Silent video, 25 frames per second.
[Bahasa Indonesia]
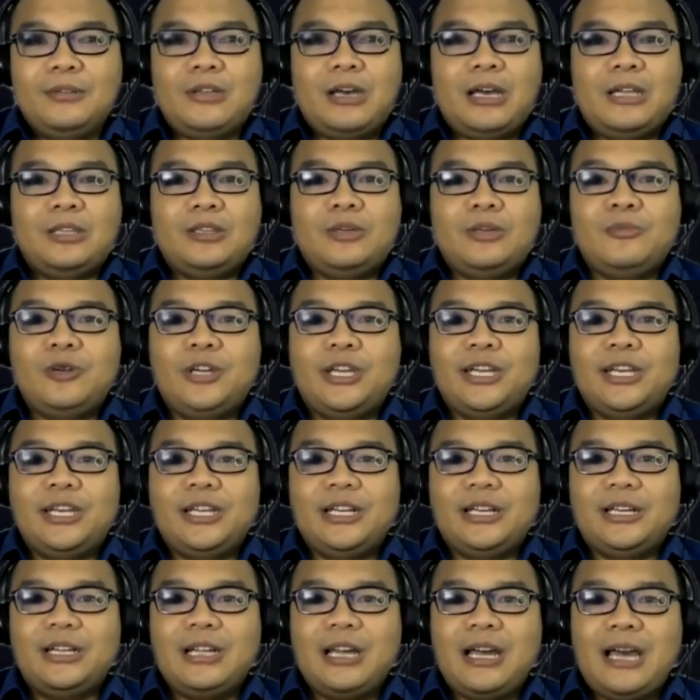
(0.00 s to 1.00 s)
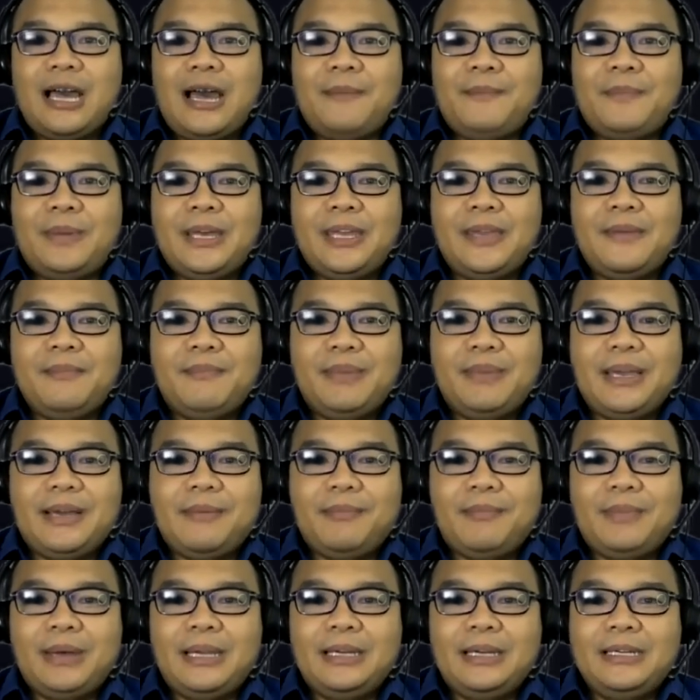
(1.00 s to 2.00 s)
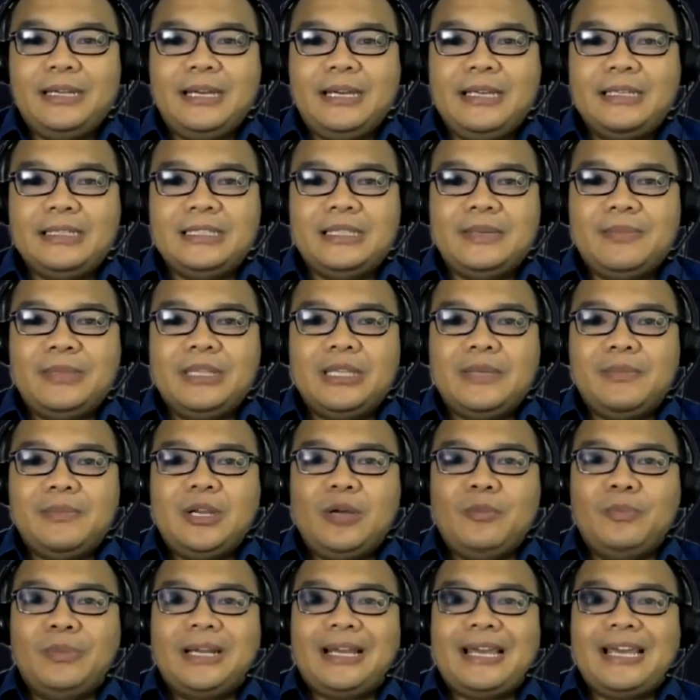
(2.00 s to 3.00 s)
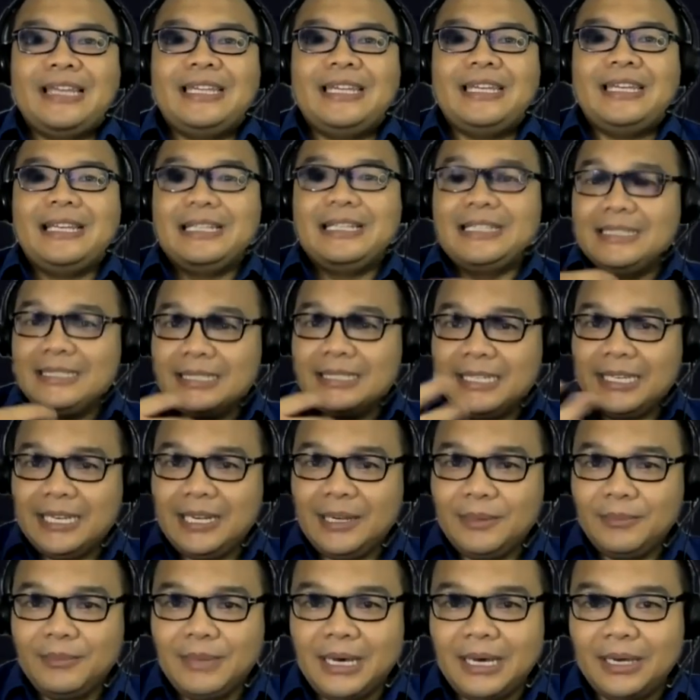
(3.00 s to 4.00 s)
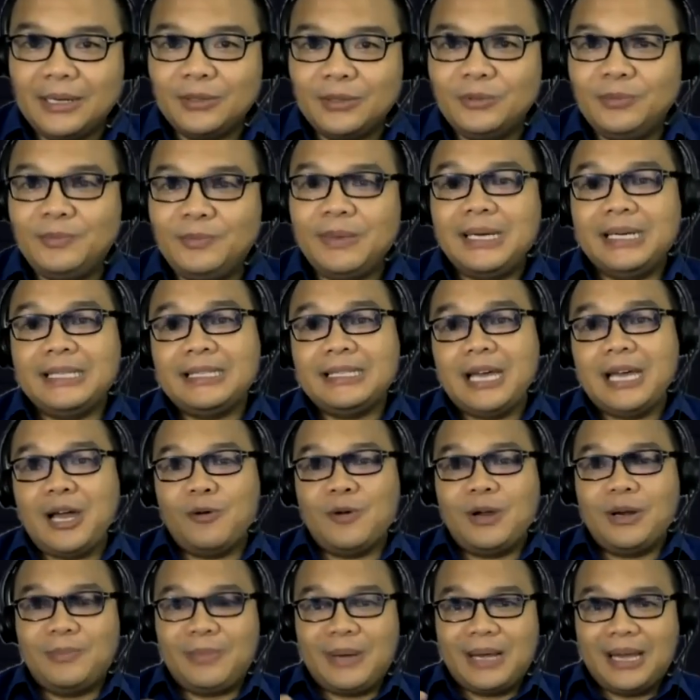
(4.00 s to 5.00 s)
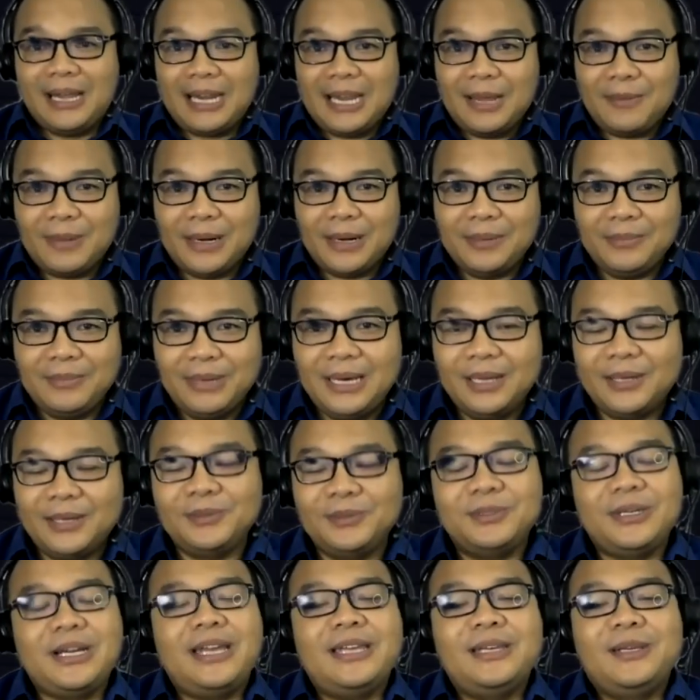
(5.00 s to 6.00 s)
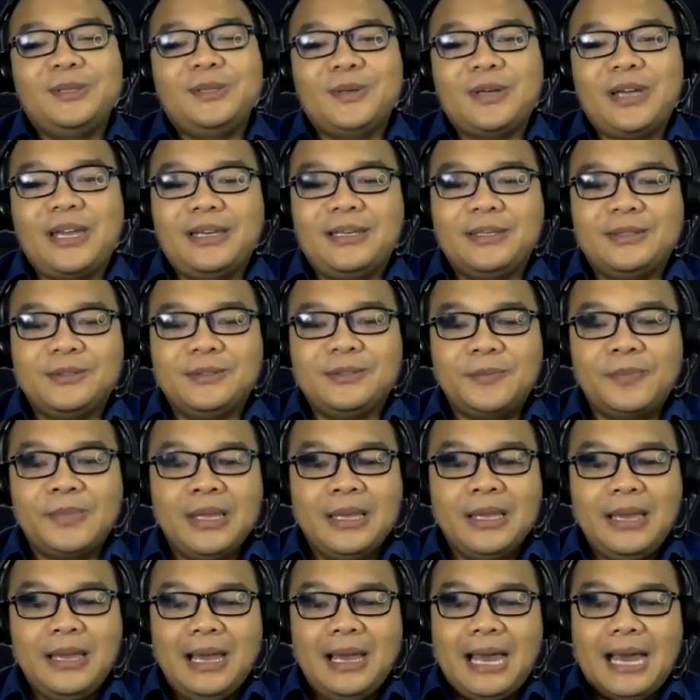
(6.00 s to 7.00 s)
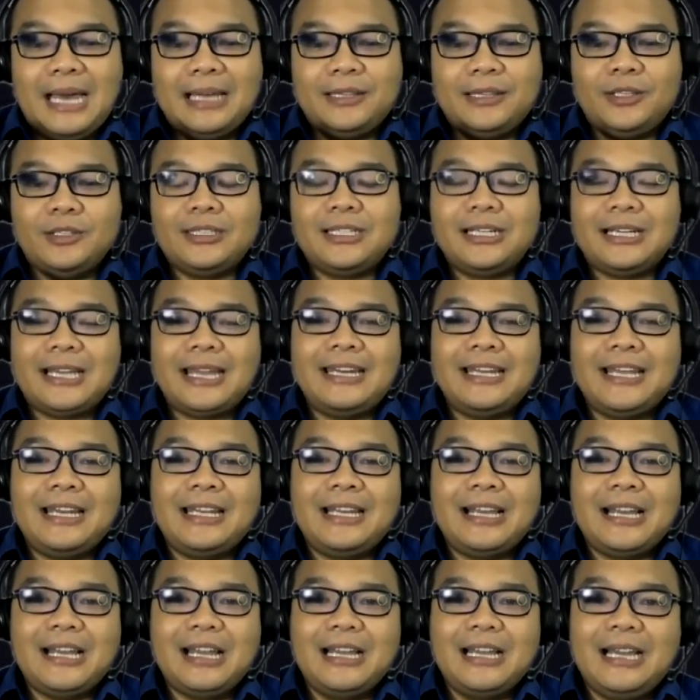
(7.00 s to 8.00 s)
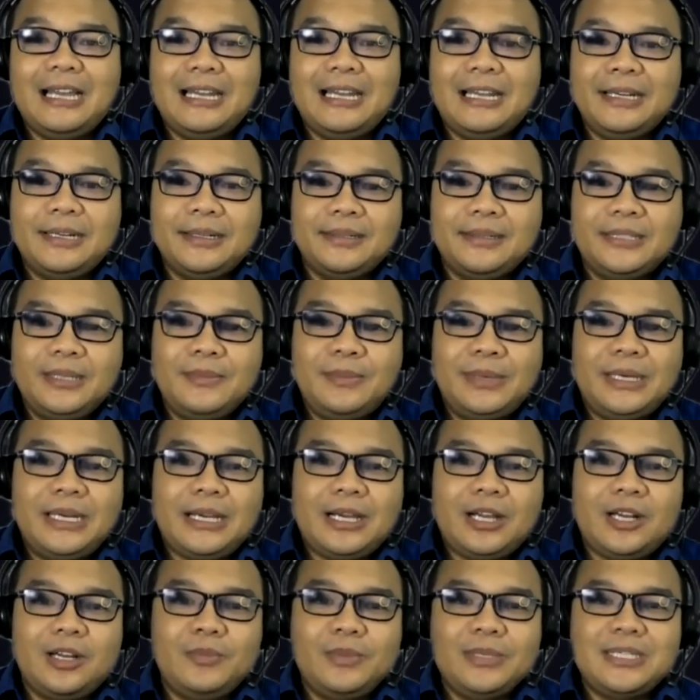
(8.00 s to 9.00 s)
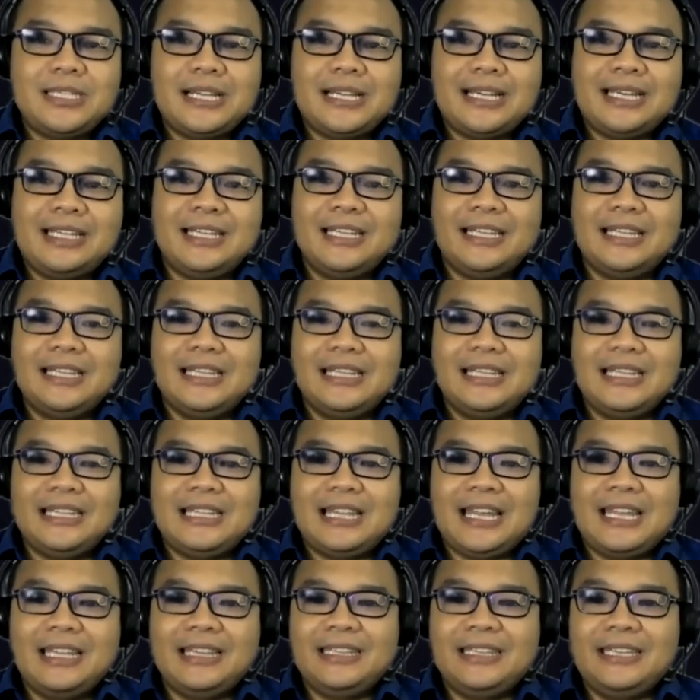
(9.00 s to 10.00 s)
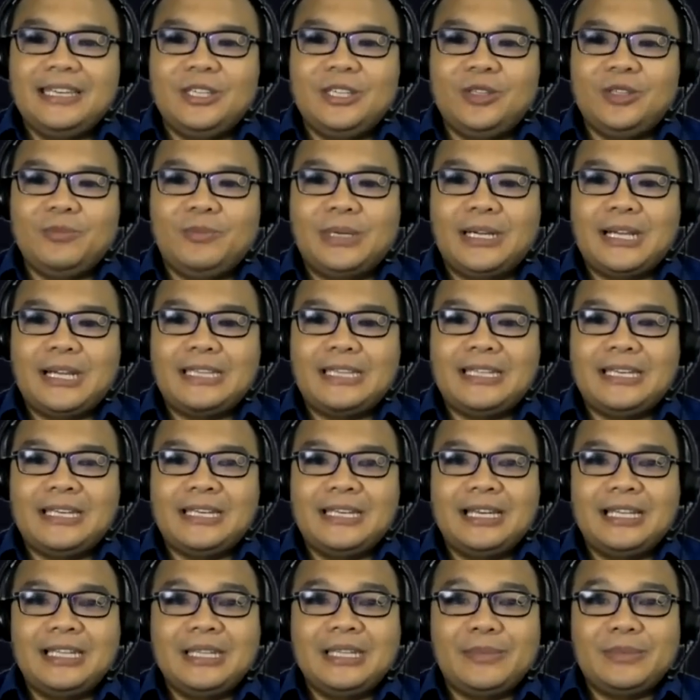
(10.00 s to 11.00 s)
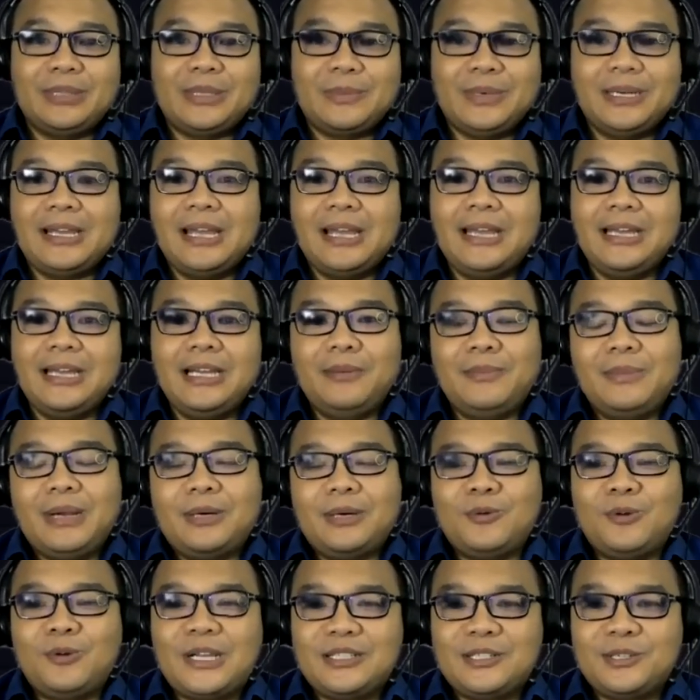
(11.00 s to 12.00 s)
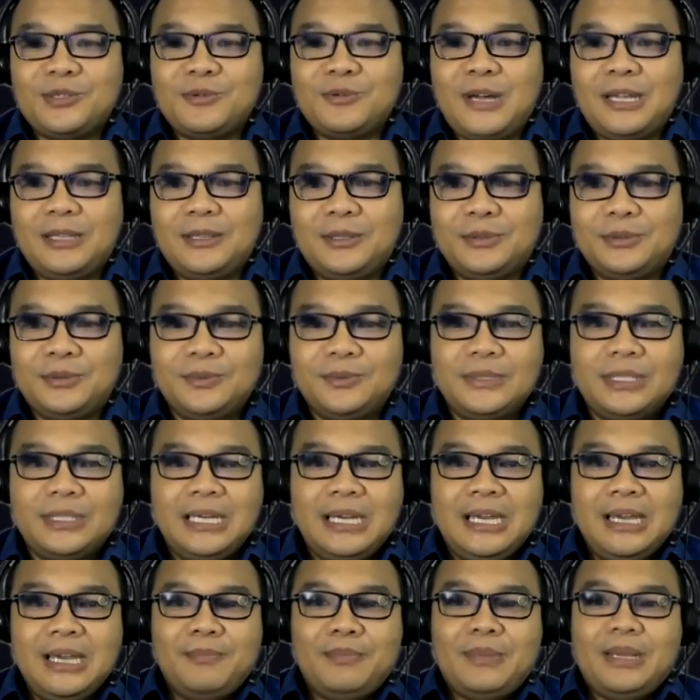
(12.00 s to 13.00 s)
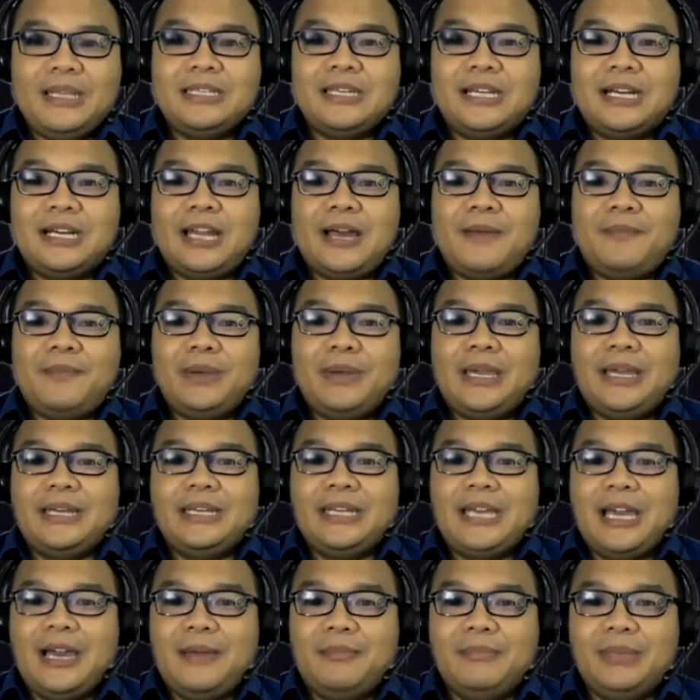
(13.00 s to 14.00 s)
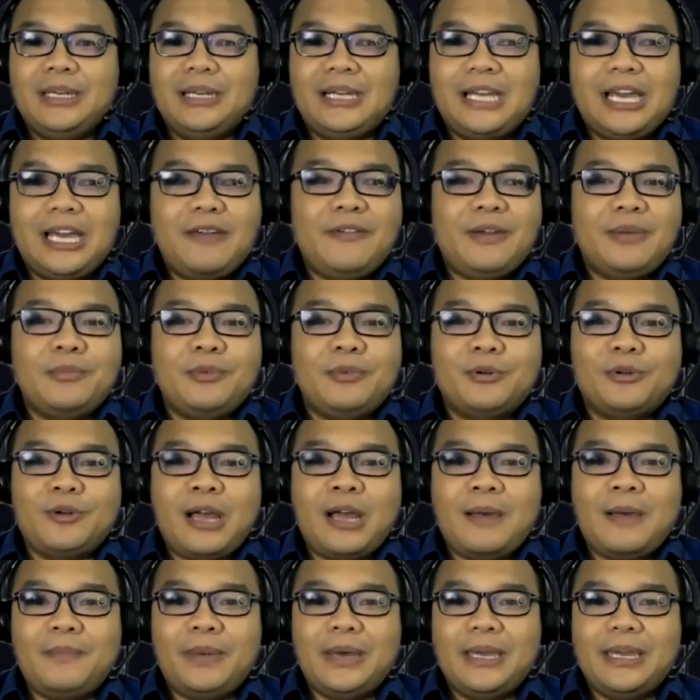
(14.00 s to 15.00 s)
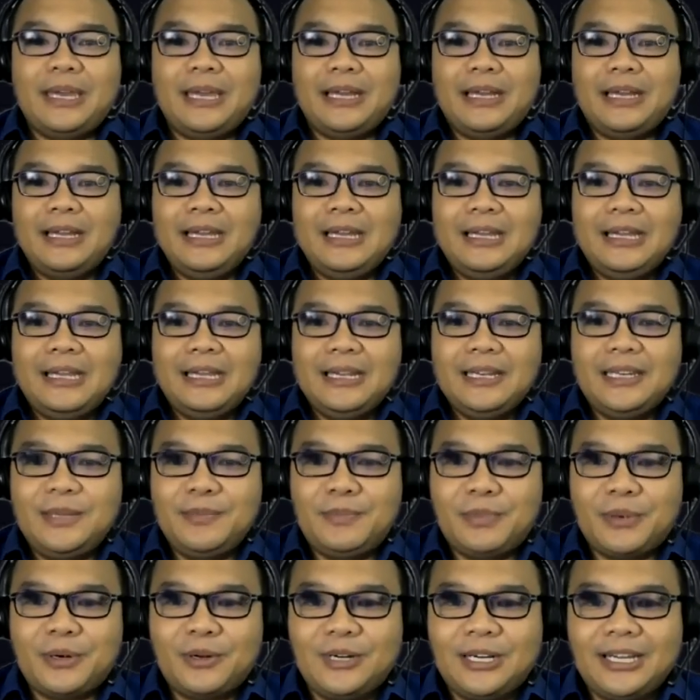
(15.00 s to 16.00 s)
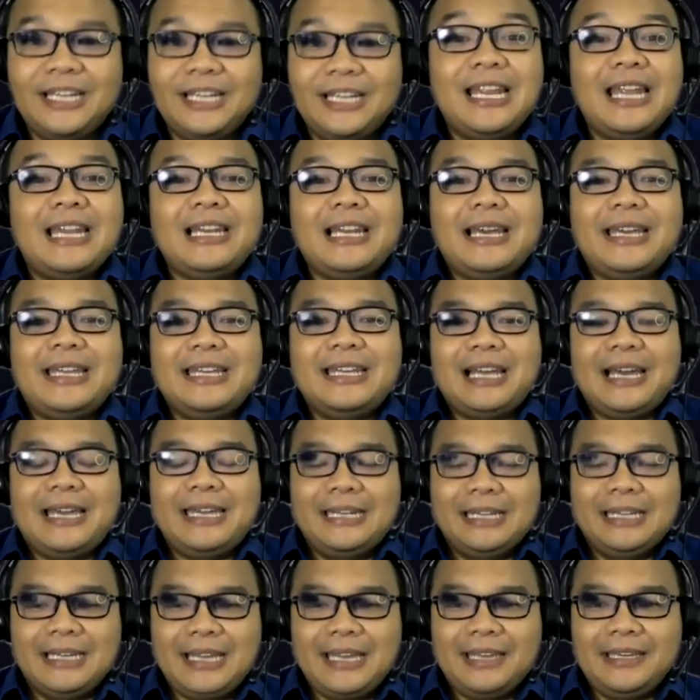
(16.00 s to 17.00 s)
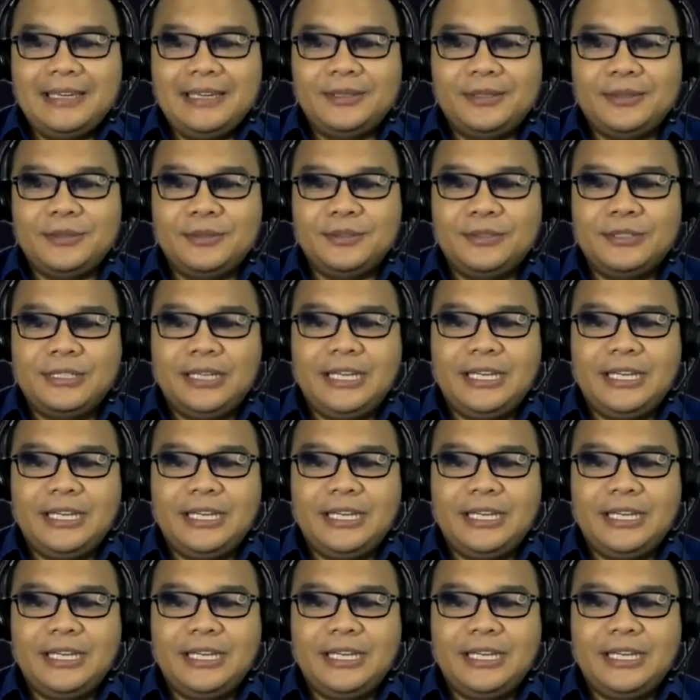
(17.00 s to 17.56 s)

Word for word: Atau mungkin apa impact kepada teman-teman yang berkaitan dengan skill baru, pengetahuan, pengalaman baru kayak gitu kayak gitu. Atau terkait dengan kegagalan. Gimana kalau misalkan nanti itu berkaitan dengan teman-teman gagal melakukan sesuatu. Pelajaran apa yang diambil, efek buruk apa yang diperoleh, dan lain-lain. Kayak gitu.